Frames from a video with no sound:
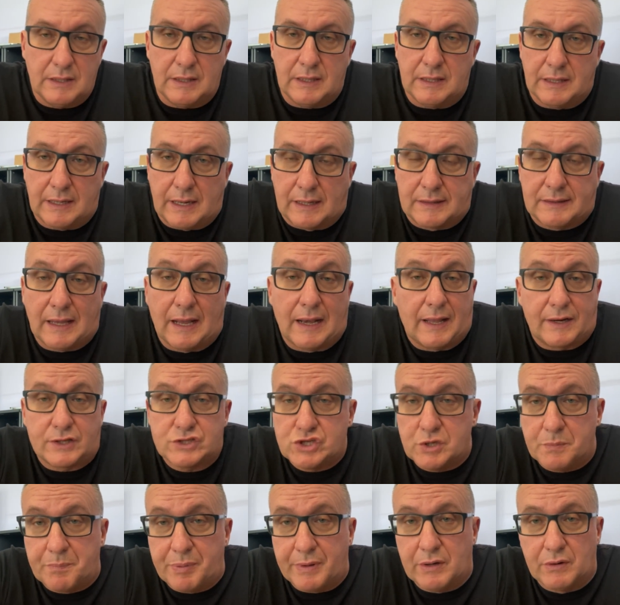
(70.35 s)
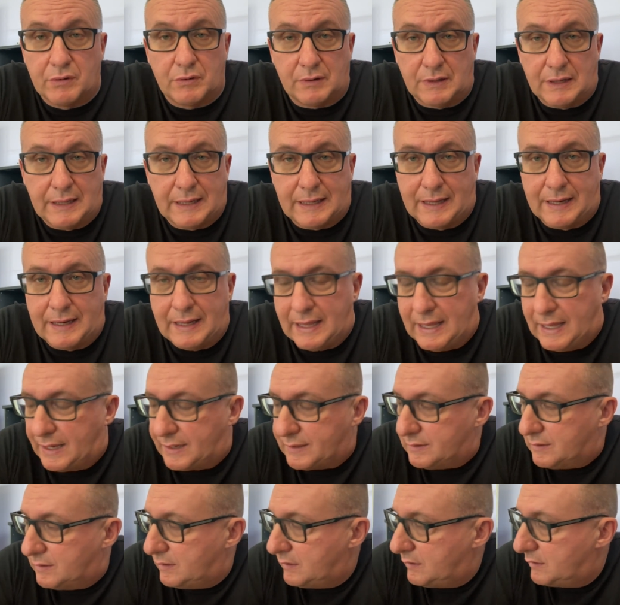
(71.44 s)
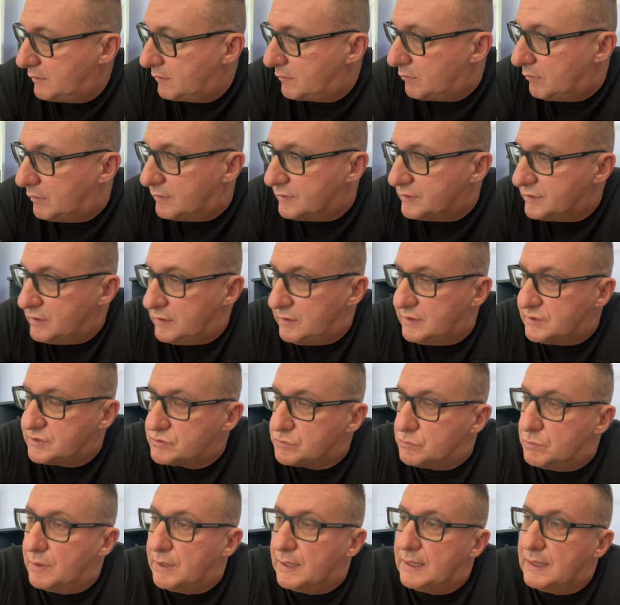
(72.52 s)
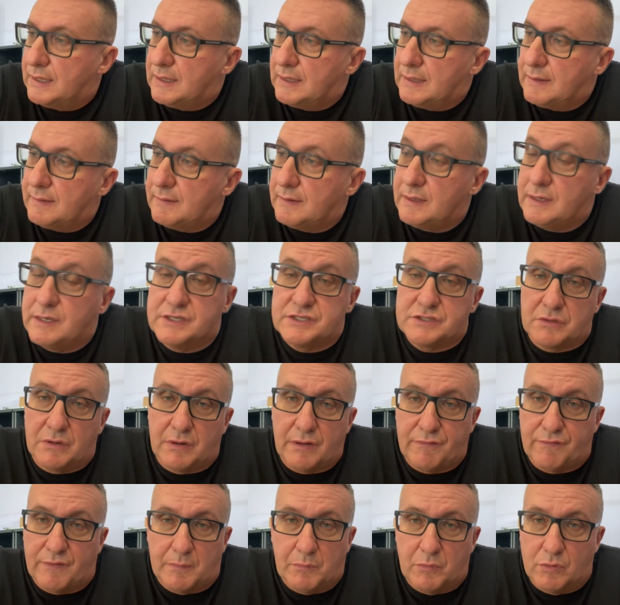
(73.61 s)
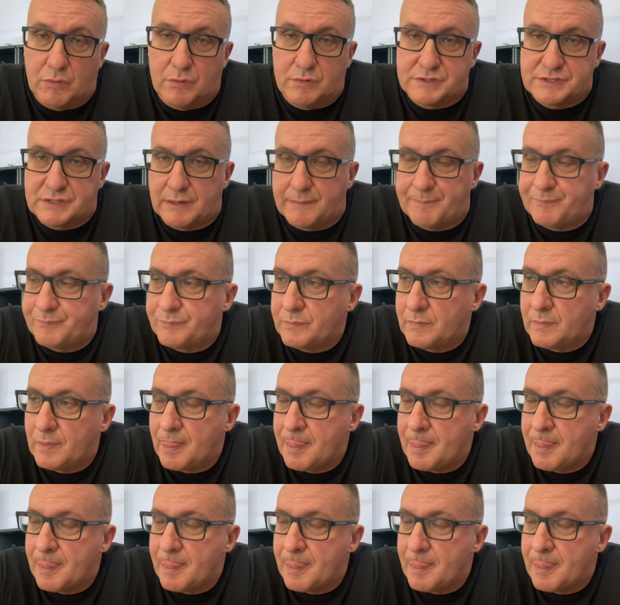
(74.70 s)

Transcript: In realtà l'arcipelago delle Canarie, con le, le sue isole famose,